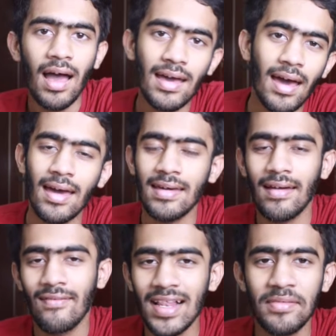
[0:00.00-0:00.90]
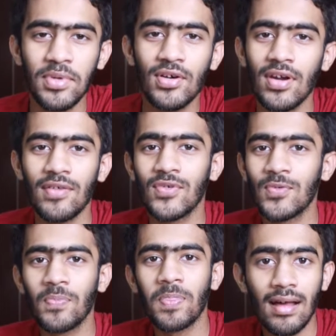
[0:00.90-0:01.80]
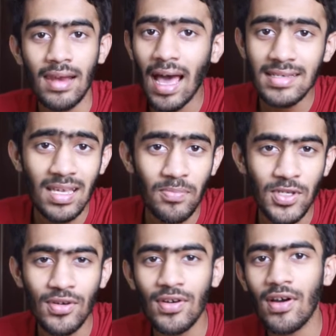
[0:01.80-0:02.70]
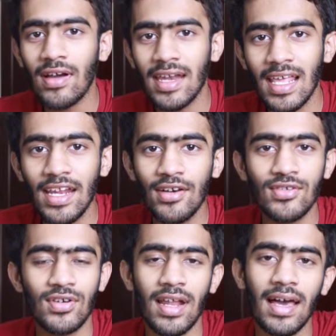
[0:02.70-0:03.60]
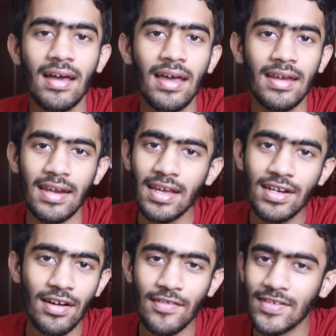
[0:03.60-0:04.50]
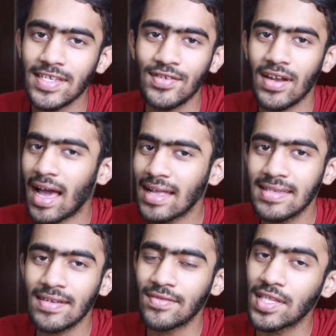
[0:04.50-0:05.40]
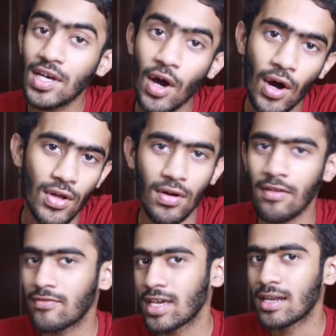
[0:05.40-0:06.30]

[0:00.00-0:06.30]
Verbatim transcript: ஹாய் ஹாய் வெல்கம் டு உடைவோம் லாஸ்ட் எபிசோட் டெய்லி டோஸோட ட்ரை அவுட் கொஸ்டினோட ஆன்சர் வந்து ஆர்டர் ஆஃப்